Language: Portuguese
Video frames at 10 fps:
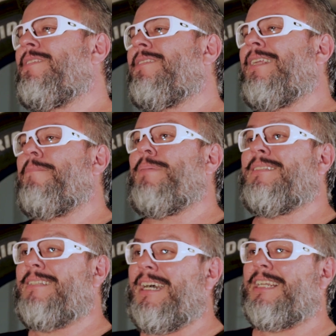precisa ir na
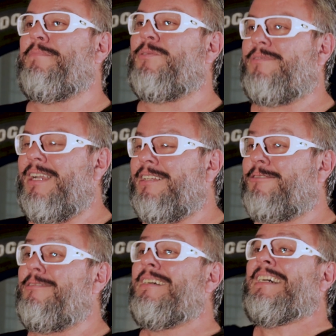Bandag pro
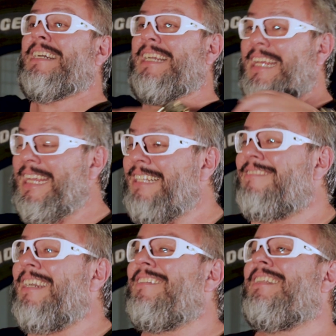técnico
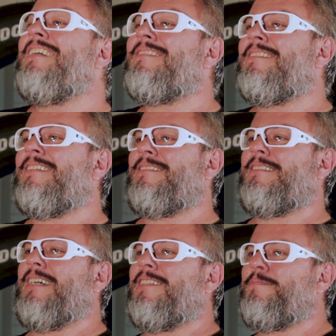entender as
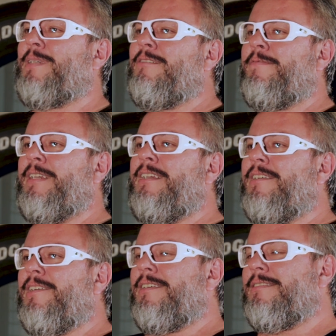necessidades. Porque no fim,
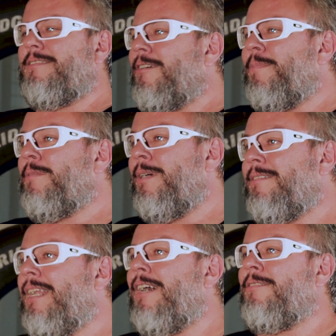você está comprando
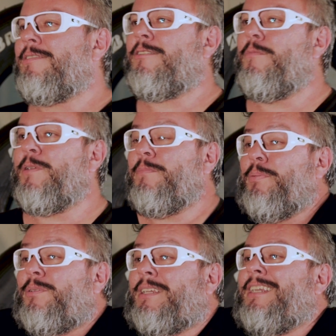material, você está comprando
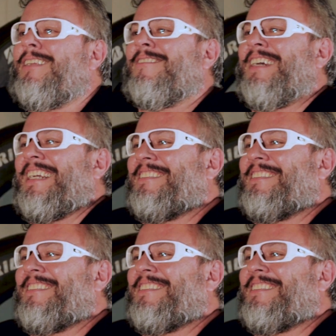por quilo, né?